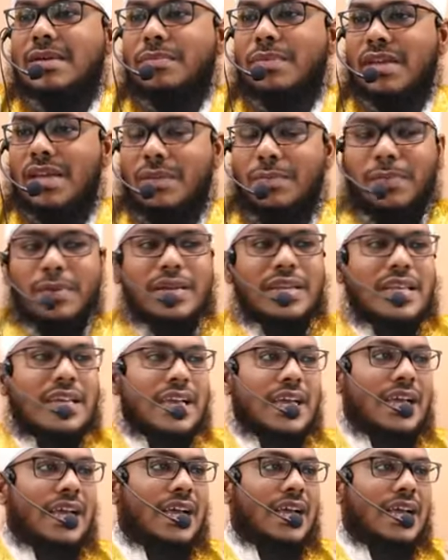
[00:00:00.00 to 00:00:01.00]
மிகப்பெரிய
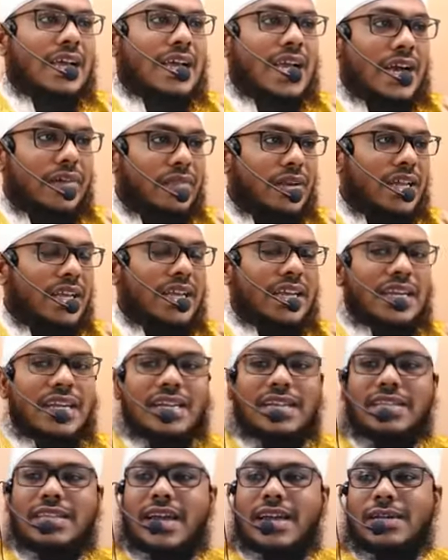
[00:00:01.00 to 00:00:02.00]
கவலையில்
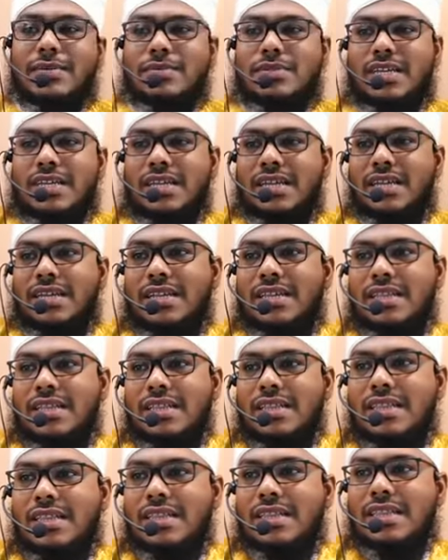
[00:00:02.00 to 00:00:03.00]
இருந்தாலும் சரி
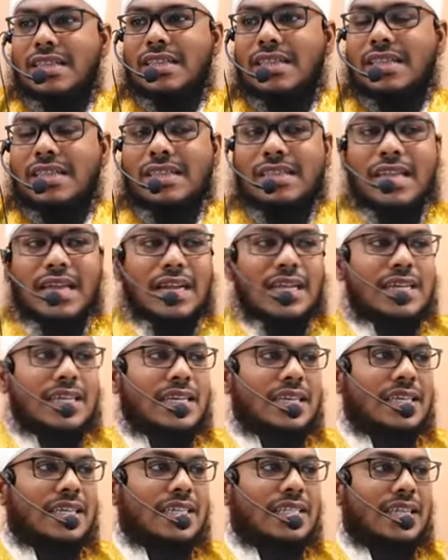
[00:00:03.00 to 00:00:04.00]

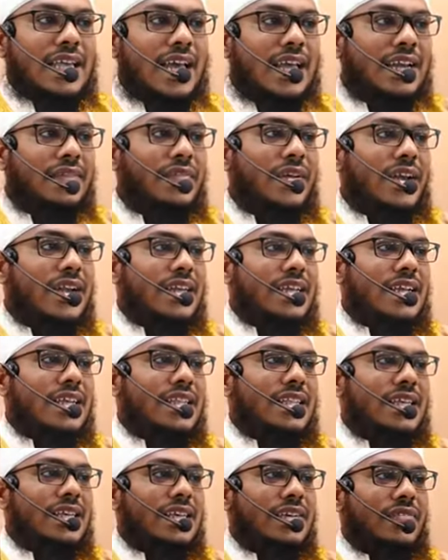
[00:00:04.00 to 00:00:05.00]
தனக்கு சேர
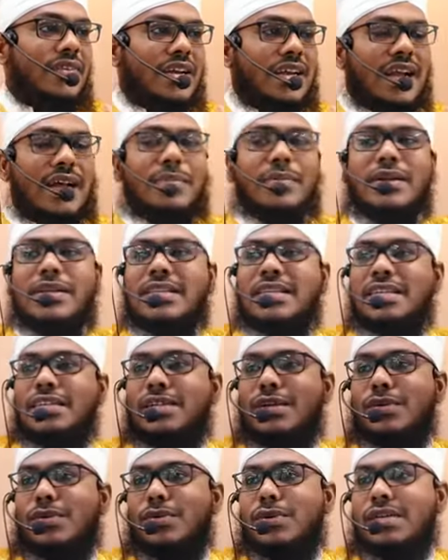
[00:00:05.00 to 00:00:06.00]
வேண்டியது வராமல்
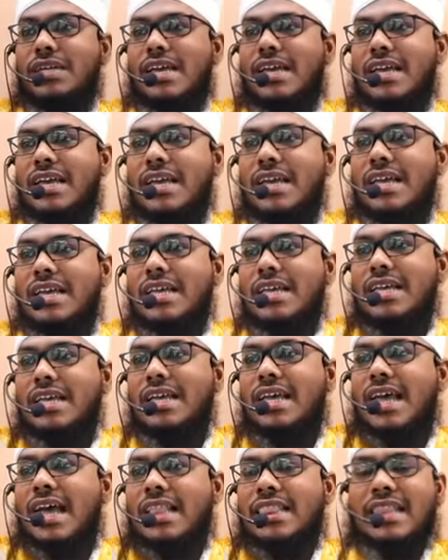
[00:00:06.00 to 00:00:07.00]
இருக்கக்கூடிய
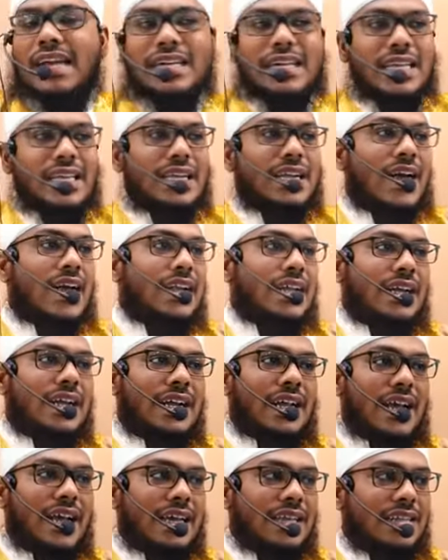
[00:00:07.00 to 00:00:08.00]
தடை
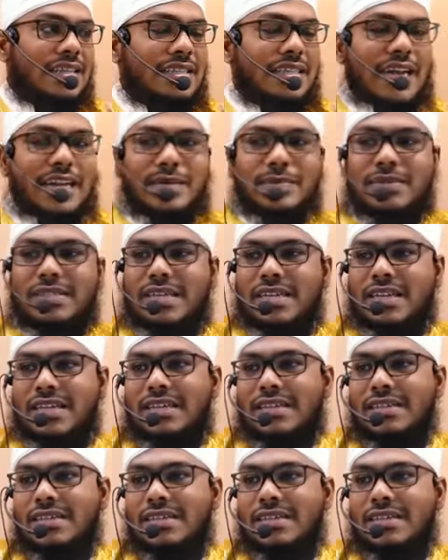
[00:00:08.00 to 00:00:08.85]
காலங்களாக இருந்தாலும் சரி